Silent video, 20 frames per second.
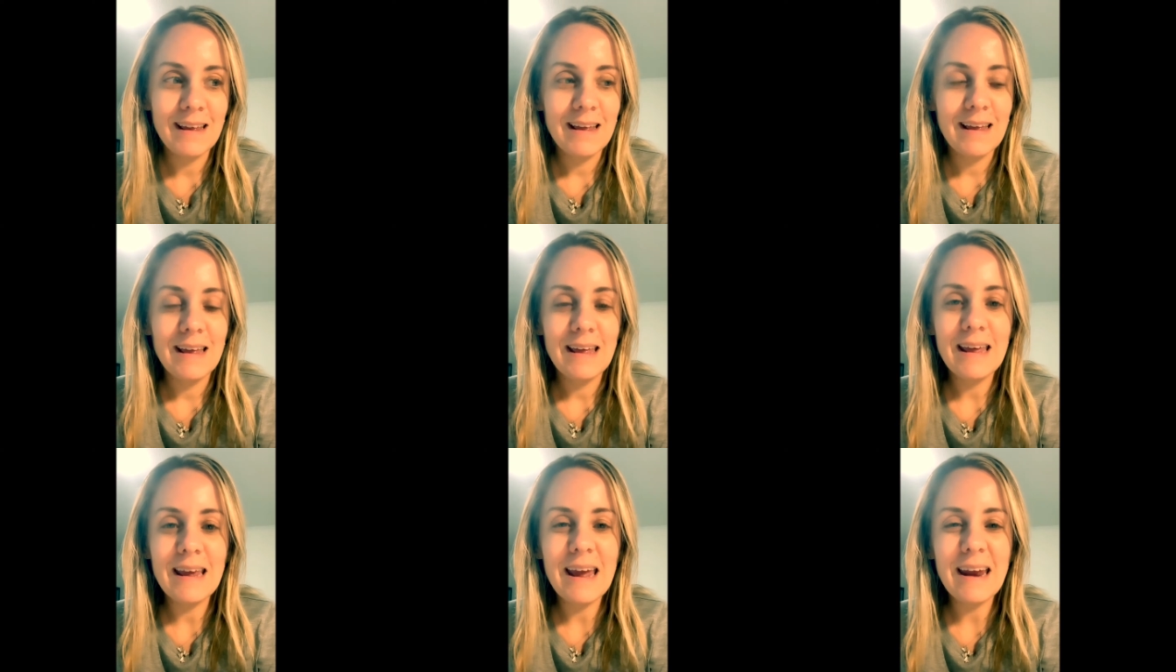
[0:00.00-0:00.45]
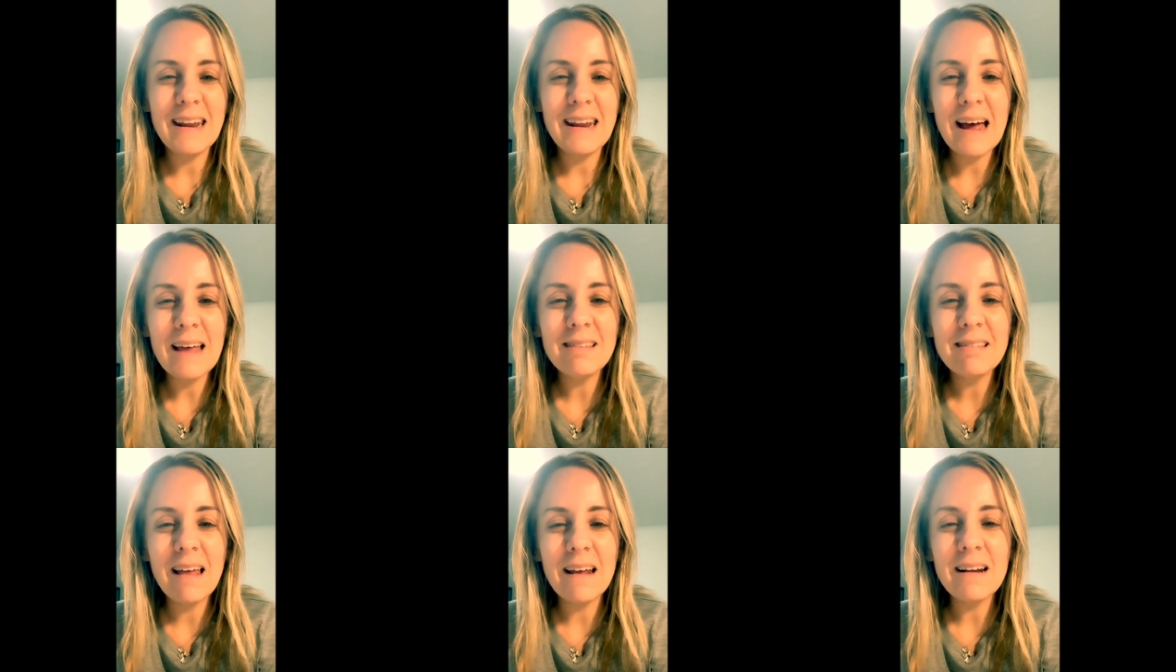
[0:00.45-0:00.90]
y
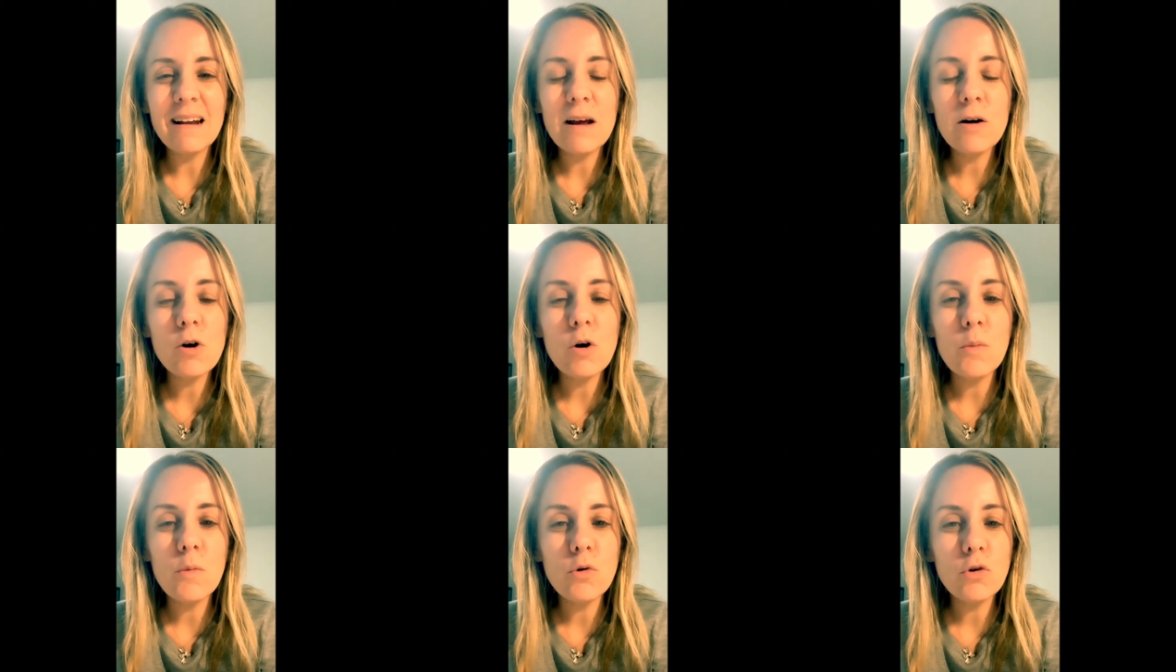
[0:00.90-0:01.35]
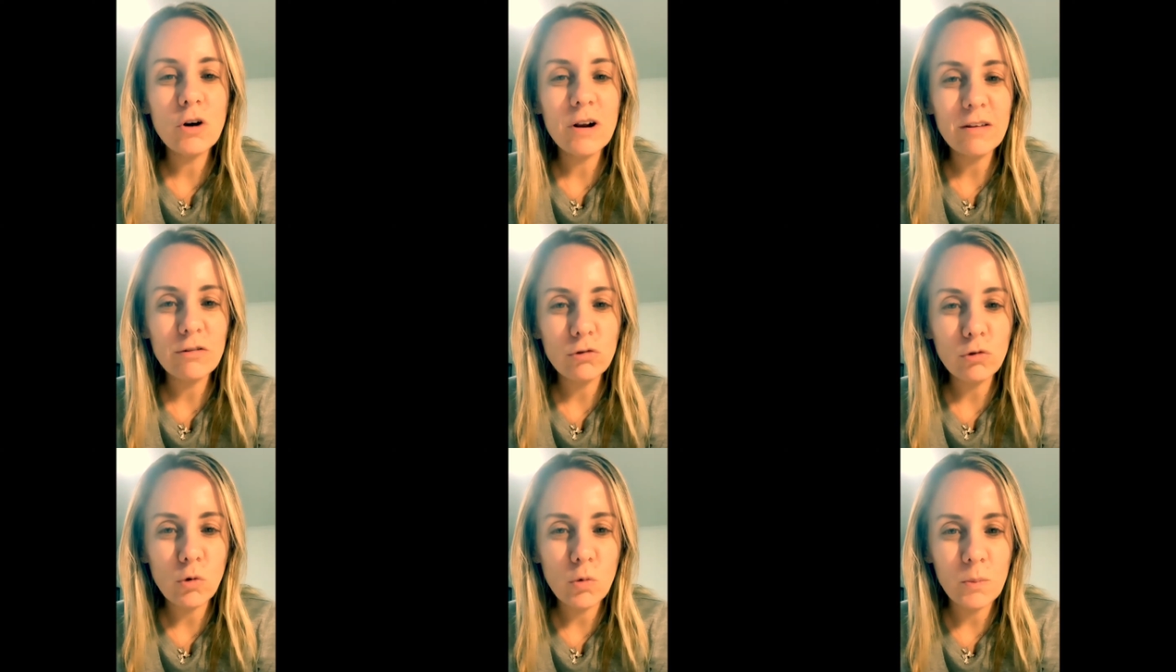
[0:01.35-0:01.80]
quería darles como un
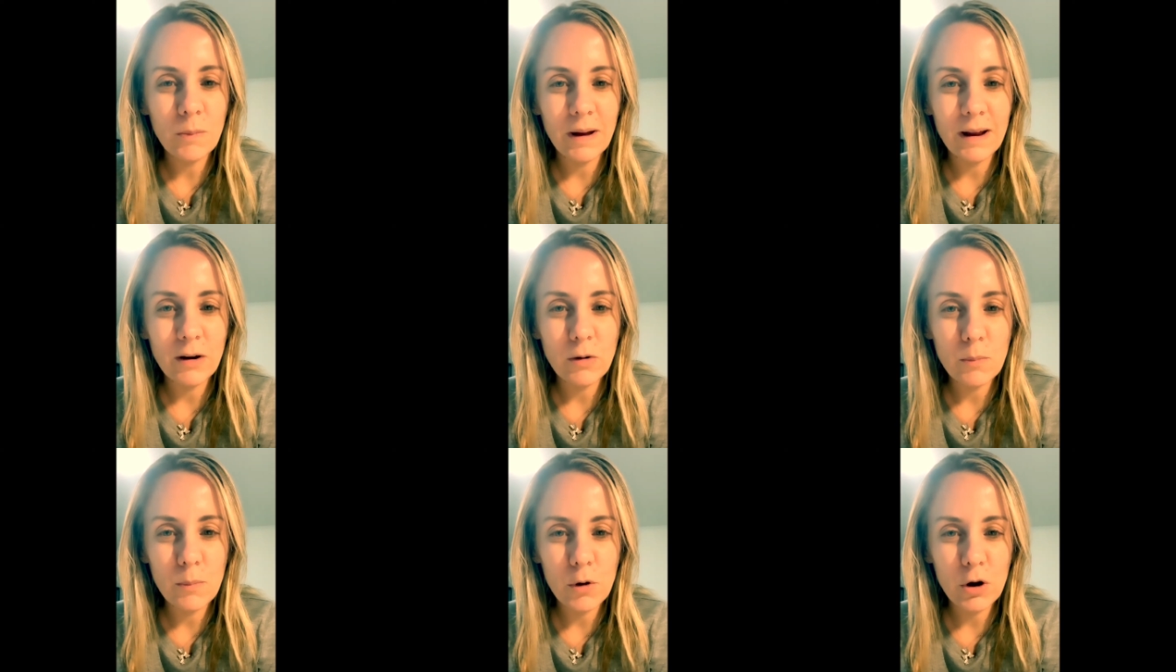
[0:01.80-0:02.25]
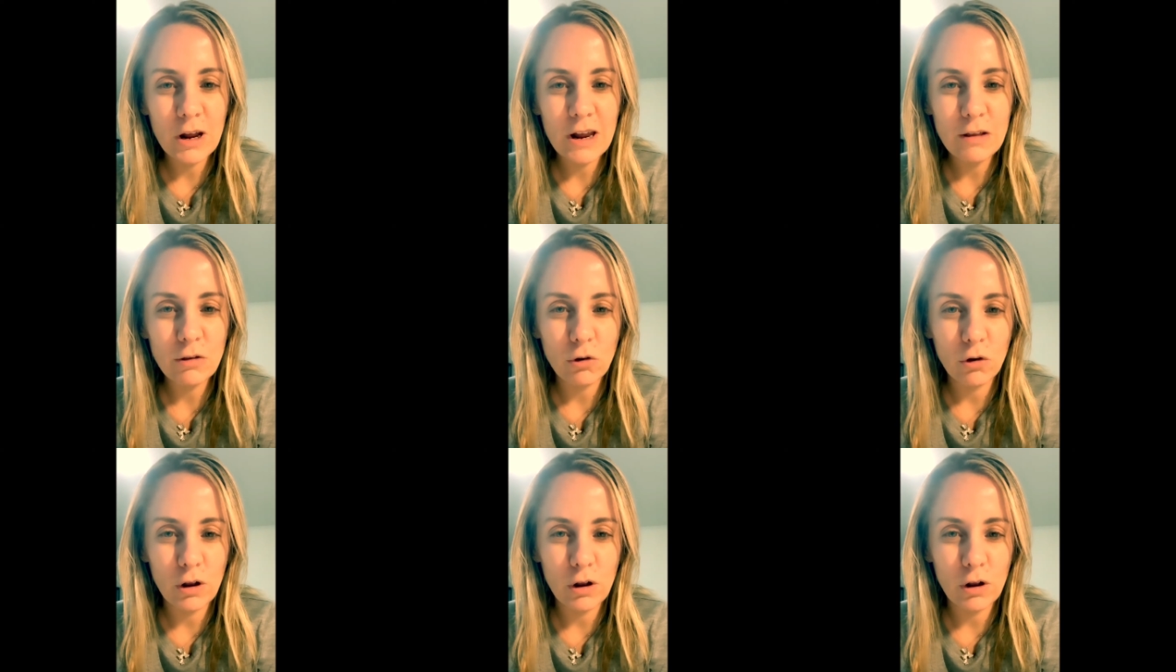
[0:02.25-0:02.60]
resumen un poquito